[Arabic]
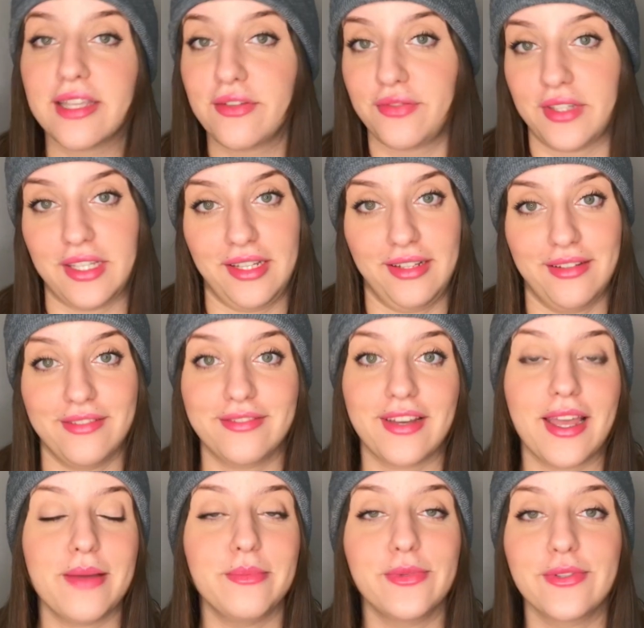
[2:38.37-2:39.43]
تافهين
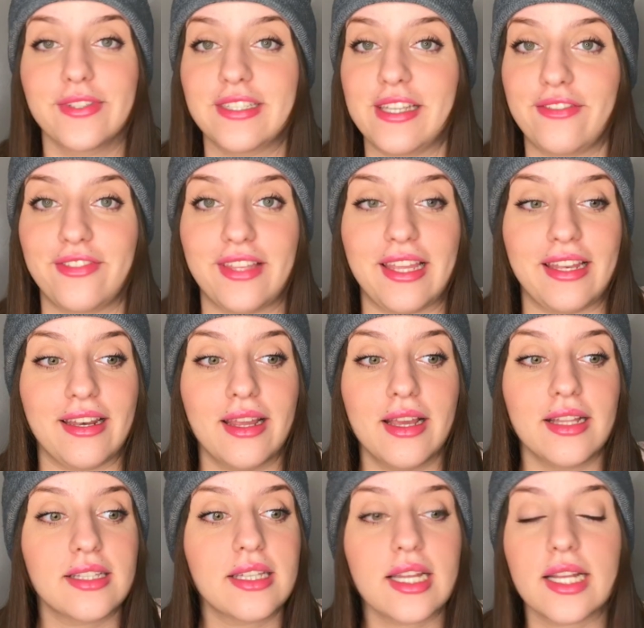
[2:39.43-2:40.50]
فريمون تافهين
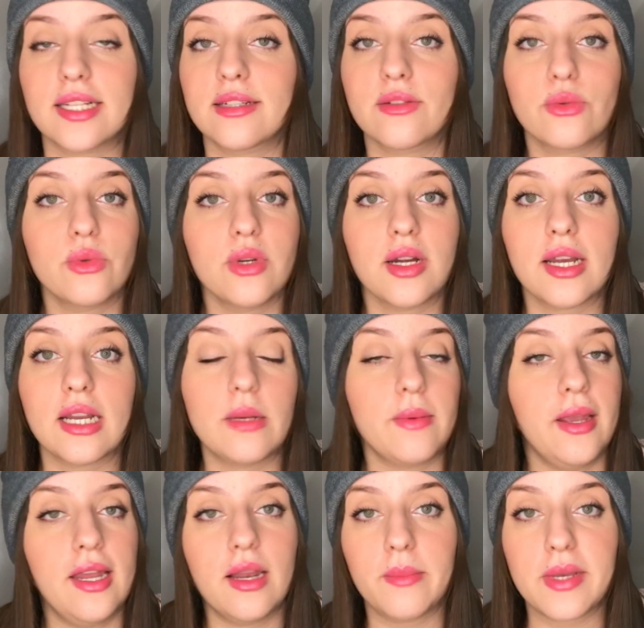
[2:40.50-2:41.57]
نقد نكون نقلب
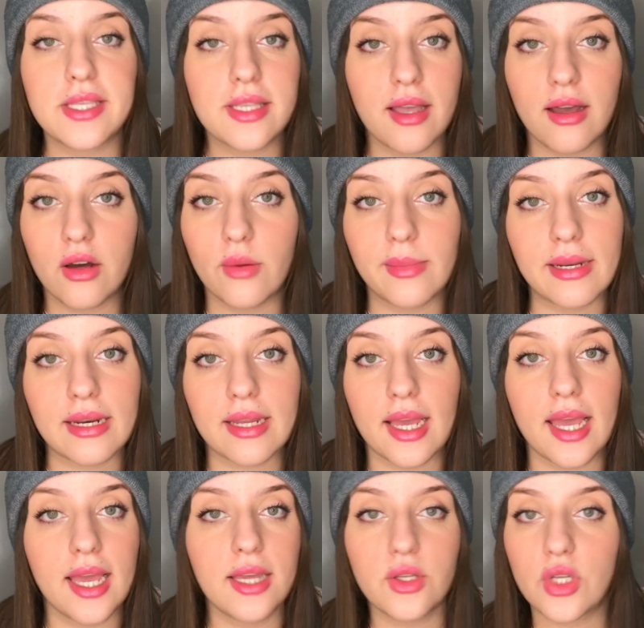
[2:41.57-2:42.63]
على ماسكارا وما
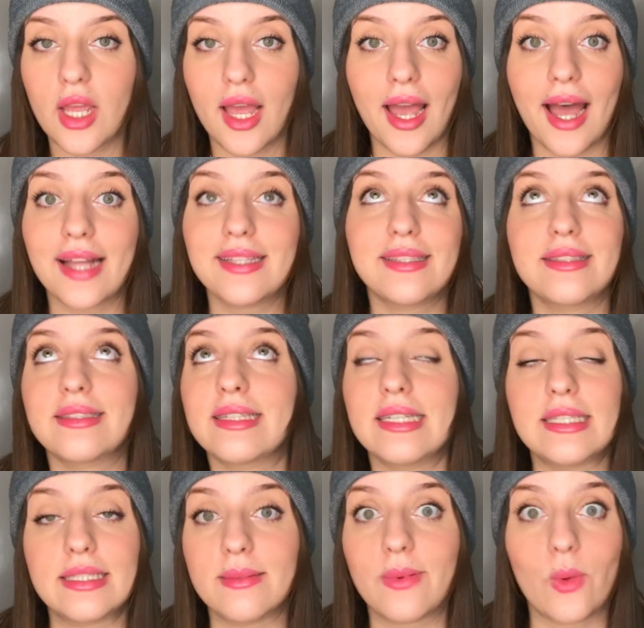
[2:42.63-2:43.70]
نلقاهاش
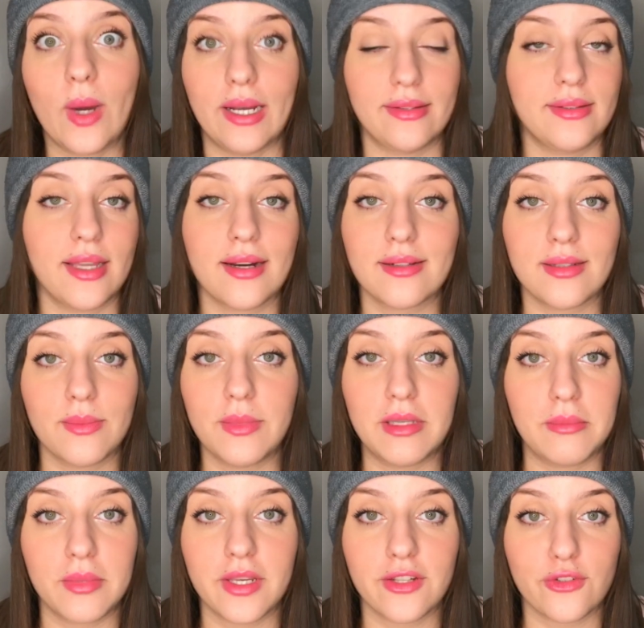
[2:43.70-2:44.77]
نتعصب لواحد الدرجه ما
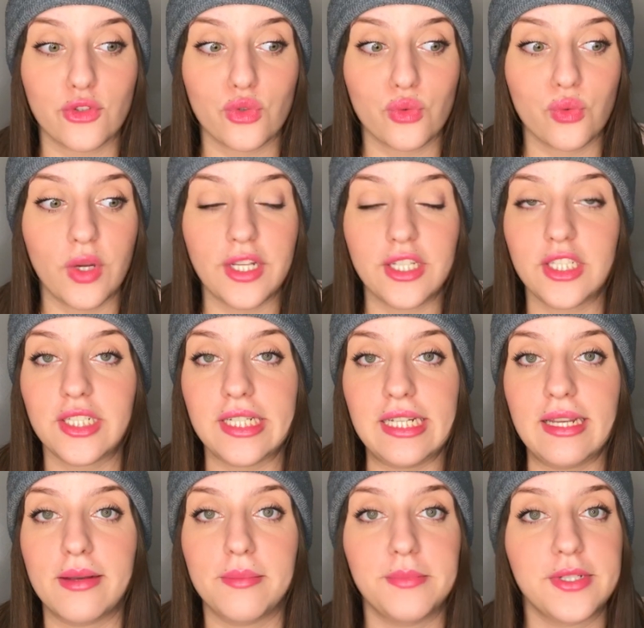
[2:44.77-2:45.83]
يمكنش وهذا
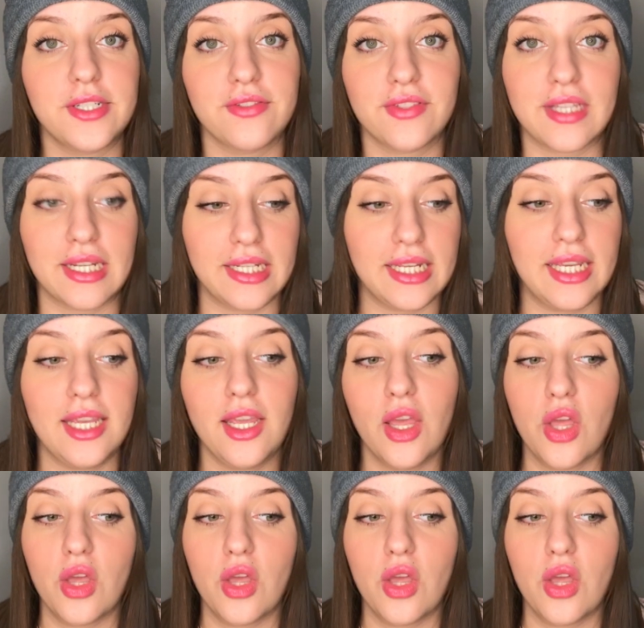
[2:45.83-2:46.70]
الشيء ماشي في صالحي